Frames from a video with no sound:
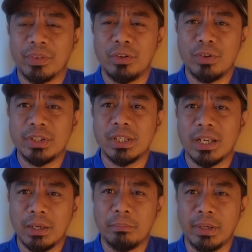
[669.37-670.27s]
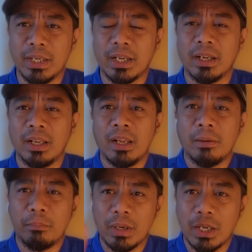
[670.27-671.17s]
Indonesia akan menang
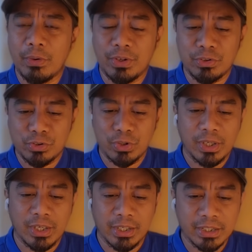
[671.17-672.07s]
melawan Australia.